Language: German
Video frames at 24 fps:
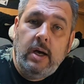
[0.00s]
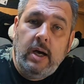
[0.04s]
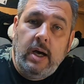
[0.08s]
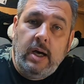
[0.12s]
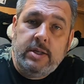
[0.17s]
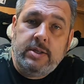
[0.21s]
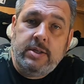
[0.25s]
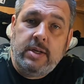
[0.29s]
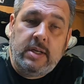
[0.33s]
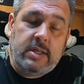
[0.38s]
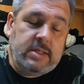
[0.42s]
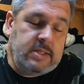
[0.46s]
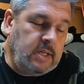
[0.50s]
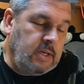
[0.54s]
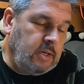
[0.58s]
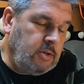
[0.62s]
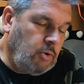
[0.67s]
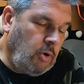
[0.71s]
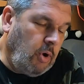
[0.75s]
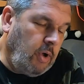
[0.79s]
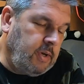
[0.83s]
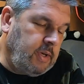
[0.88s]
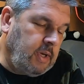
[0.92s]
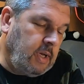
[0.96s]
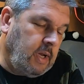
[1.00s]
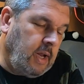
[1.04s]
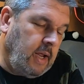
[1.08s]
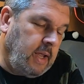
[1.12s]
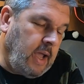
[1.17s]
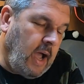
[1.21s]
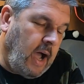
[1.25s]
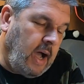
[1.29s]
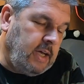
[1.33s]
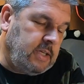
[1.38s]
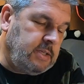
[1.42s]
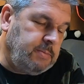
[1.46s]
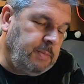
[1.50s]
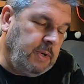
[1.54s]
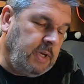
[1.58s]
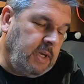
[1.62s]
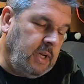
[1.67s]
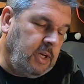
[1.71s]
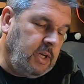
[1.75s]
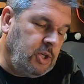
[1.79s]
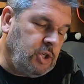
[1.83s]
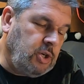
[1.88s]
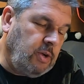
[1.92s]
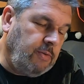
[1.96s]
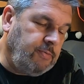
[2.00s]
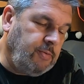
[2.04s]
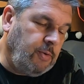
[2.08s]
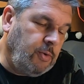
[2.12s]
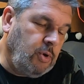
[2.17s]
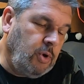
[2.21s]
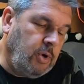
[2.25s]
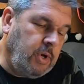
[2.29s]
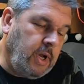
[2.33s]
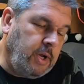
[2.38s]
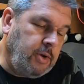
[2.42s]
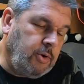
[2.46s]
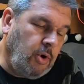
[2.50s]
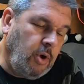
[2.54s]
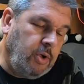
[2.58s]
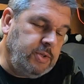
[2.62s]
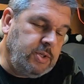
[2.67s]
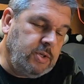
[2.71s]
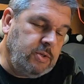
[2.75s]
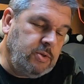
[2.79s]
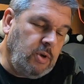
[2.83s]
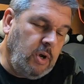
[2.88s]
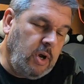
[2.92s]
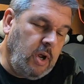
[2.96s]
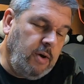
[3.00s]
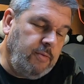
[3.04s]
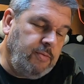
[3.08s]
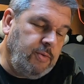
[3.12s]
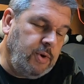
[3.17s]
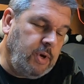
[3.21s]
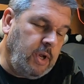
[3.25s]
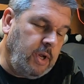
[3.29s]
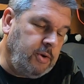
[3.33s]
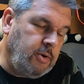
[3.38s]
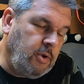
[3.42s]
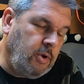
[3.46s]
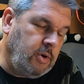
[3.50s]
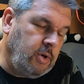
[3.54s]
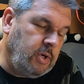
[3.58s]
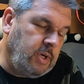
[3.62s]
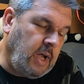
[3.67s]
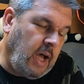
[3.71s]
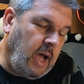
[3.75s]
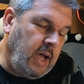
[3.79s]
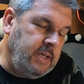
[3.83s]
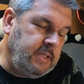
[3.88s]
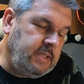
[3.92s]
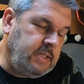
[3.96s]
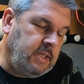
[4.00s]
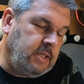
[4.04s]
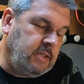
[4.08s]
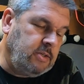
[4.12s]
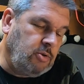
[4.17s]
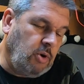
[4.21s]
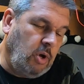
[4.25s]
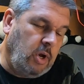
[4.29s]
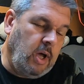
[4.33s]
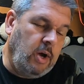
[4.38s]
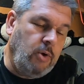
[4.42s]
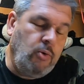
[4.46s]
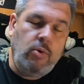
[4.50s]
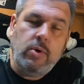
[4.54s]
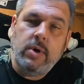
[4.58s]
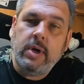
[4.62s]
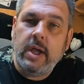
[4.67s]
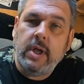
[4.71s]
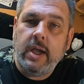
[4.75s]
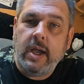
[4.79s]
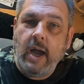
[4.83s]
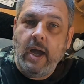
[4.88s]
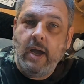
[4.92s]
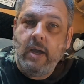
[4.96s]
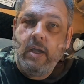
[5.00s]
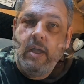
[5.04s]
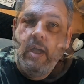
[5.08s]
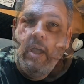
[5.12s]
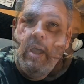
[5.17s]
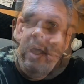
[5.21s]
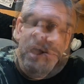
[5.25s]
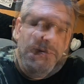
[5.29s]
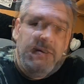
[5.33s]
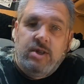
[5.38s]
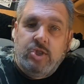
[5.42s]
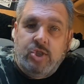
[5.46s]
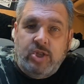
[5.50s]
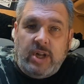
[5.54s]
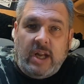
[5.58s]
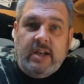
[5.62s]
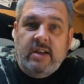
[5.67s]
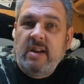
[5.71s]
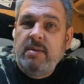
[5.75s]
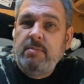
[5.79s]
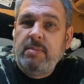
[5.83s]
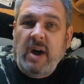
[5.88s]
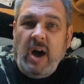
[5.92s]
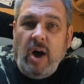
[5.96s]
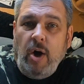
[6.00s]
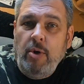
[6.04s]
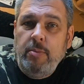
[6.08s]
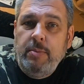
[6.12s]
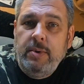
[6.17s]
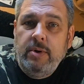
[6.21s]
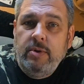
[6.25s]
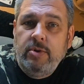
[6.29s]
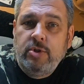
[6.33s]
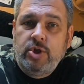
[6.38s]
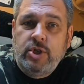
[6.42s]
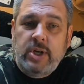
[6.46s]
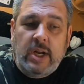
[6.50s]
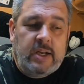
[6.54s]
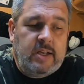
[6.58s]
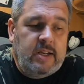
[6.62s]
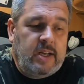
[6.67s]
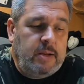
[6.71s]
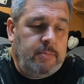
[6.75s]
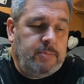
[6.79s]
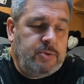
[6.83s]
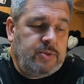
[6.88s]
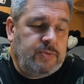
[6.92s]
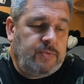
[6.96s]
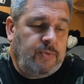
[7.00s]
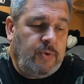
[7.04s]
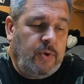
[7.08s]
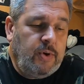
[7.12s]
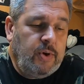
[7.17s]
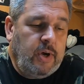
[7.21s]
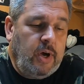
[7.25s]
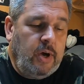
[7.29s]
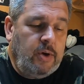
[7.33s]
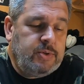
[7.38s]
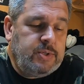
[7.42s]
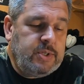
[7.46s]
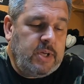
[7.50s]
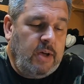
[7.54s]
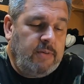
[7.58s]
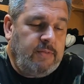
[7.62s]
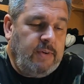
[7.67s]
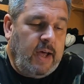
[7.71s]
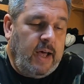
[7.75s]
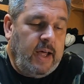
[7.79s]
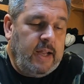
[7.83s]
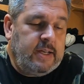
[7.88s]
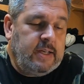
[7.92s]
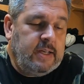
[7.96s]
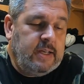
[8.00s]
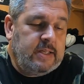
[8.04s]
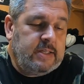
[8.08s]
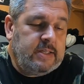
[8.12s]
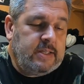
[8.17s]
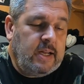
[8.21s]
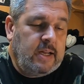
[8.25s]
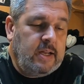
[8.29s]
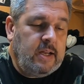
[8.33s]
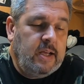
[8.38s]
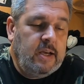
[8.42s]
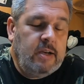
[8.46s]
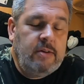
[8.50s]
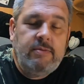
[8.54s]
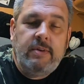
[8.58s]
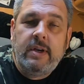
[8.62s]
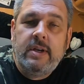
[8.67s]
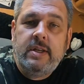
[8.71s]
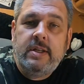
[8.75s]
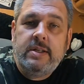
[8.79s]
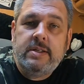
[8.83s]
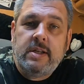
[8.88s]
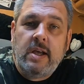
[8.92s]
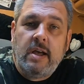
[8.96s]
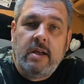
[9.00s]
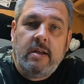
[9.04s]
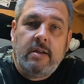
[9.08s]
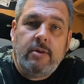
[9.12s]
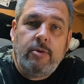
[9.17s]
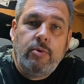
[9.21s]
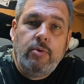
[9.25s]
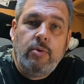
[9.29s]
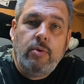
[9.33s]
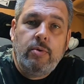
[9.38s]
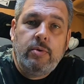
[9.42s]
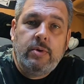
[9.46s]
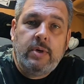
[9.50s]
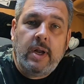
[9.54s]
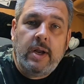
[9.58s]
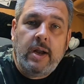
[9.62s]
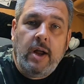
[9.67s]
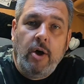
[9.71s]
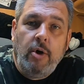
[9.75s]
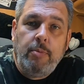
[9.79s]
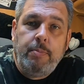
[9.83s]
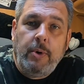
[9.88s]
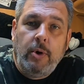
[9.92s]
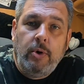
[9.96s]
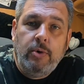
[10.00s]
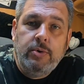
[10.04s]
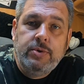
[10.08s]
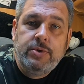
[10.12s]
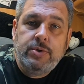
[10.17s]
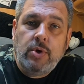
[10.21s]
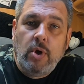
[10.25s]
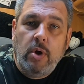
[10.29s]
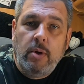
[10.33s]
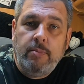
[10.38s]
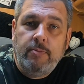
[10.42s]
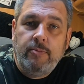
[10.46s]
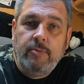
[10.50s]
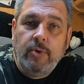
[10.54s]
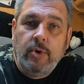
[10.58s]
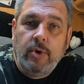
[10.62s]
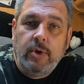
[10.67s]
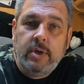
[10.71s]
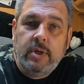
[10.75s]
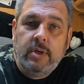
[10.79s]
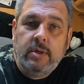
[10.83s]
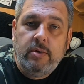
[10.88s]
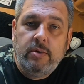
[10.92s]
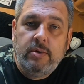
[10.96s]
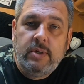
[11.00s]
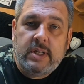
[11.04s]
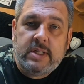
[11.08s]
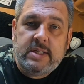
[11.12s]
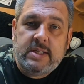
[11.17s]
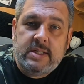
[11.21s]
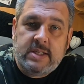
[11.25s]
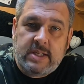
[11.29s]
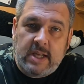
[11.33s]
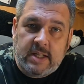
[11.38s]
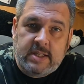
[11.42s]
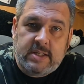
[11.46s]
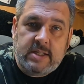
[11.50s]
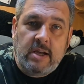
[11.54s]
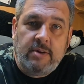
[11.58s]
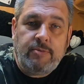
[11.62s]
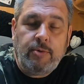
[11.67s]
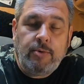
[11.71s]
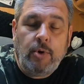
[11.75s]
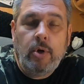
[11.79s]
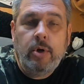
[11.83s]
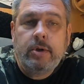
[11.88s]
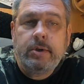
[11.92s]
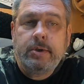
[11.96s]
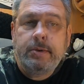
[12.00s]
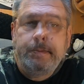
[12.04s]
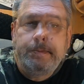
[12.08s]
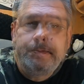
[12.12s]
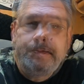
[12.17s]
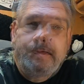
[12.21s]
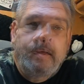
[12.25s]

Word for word: Also die sind dort in der Jahresmitgliedschaft von 119 Dollar auf 139 Dollar hochgegangen. Äh, stand im Raume und stand demzufolge auch zu erwarten, dass dann irgendwann diese Erhöhung dann auch bei uns kommen würde. Und das ist jetzt erfolgt